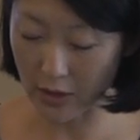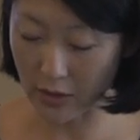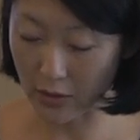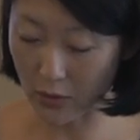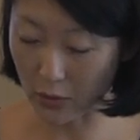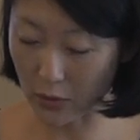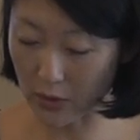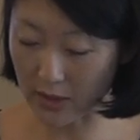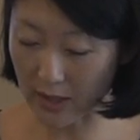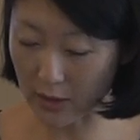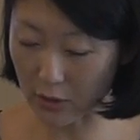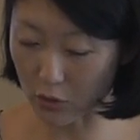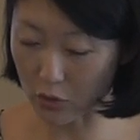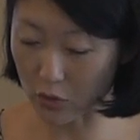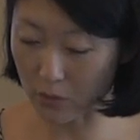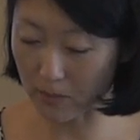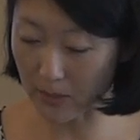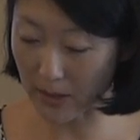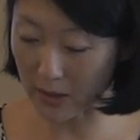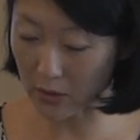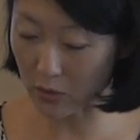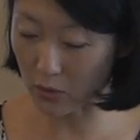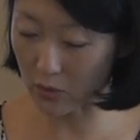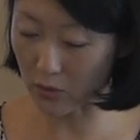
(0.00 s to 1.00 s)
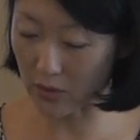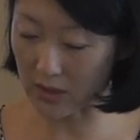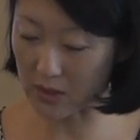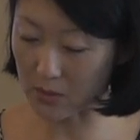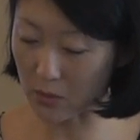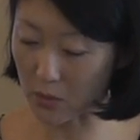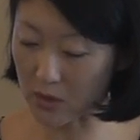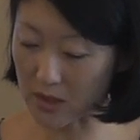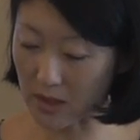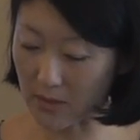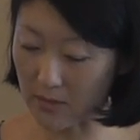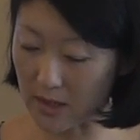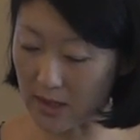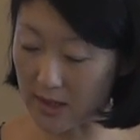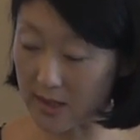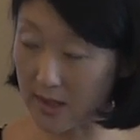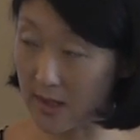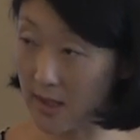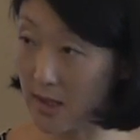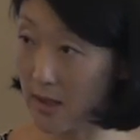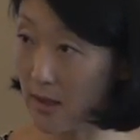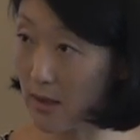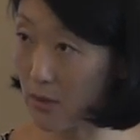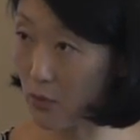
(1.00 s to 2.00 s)
dans le cadre du pacte de
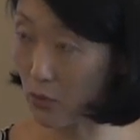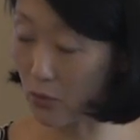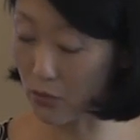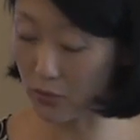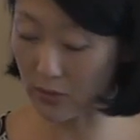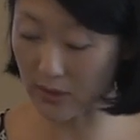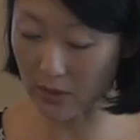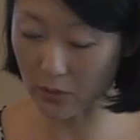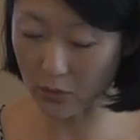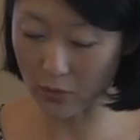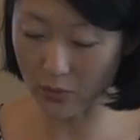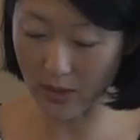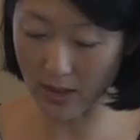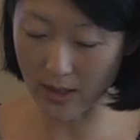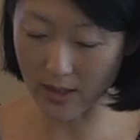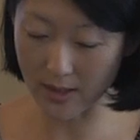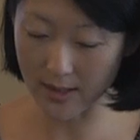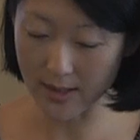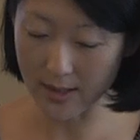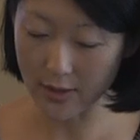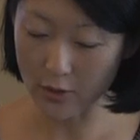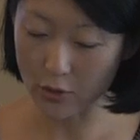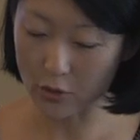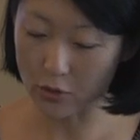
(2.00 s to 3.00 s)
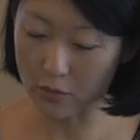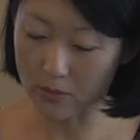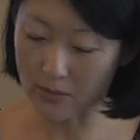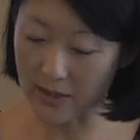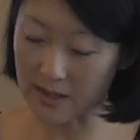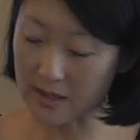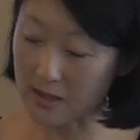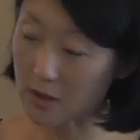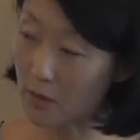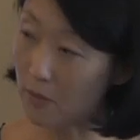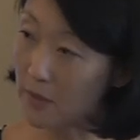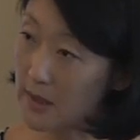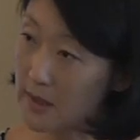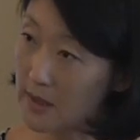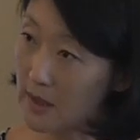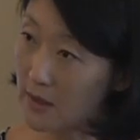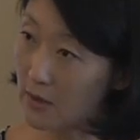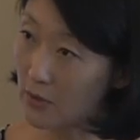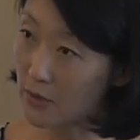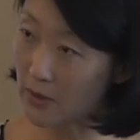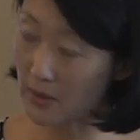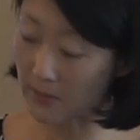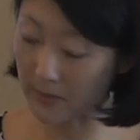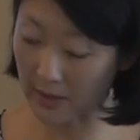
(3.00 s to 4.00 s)
responsabilité, conduiront à une baisse sans
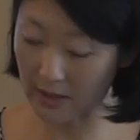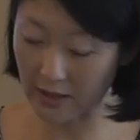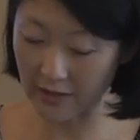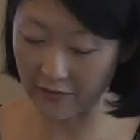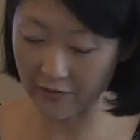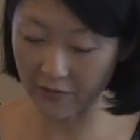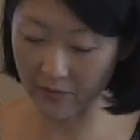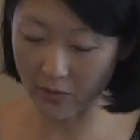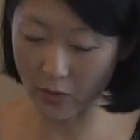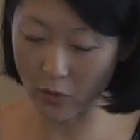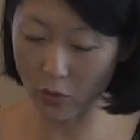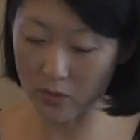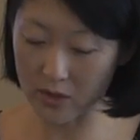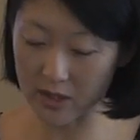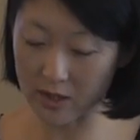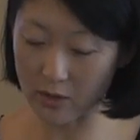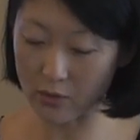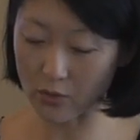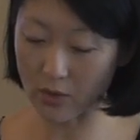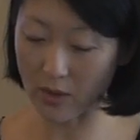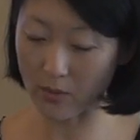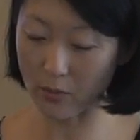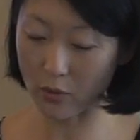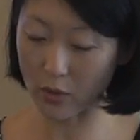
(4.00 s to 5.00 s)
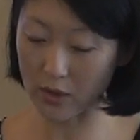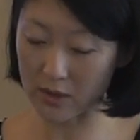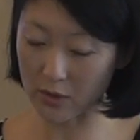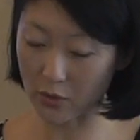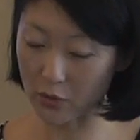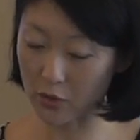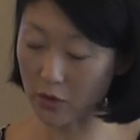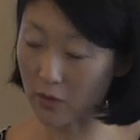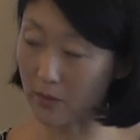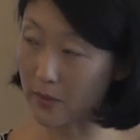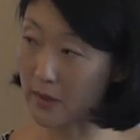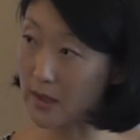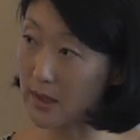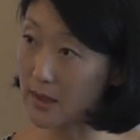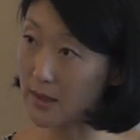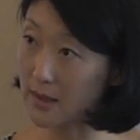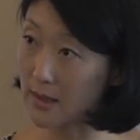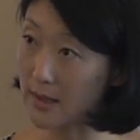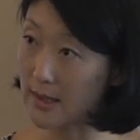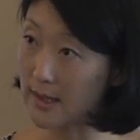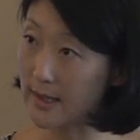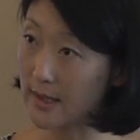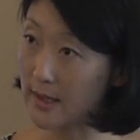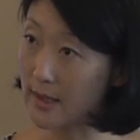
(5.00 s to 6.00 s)
précédent des prélèvements obligatoires pour les entreprises,